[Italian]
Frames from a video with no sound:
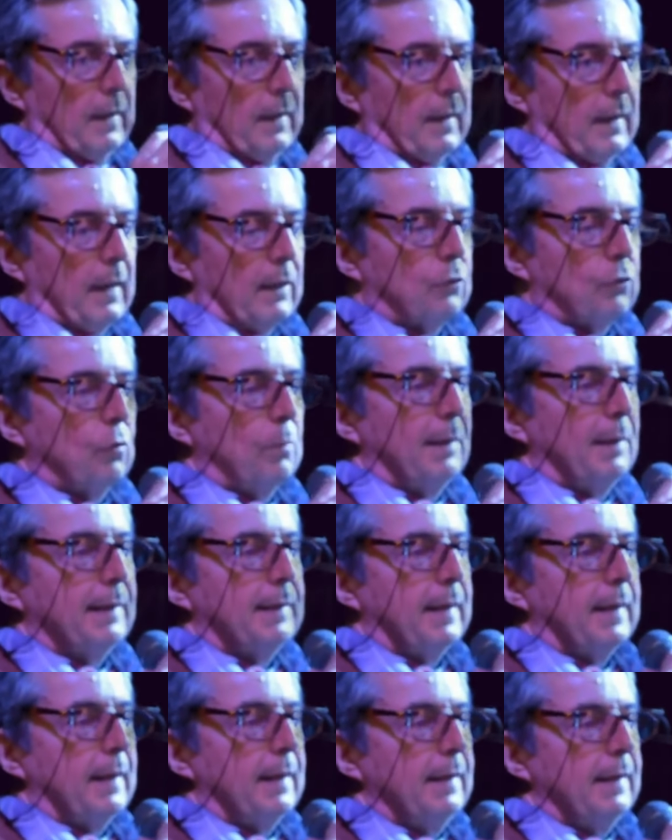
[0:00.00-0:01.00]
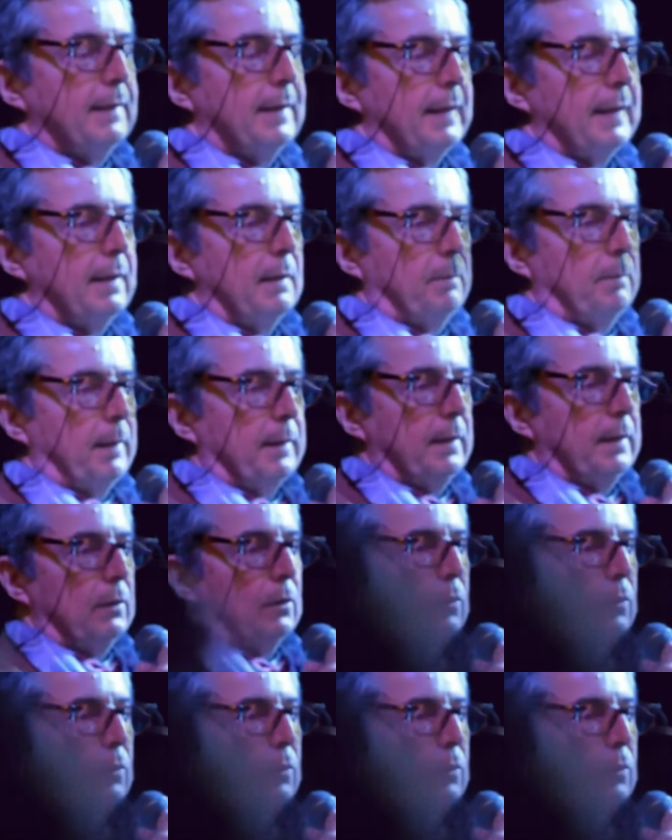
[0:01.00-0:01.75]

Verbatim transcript: La subalternità del Partito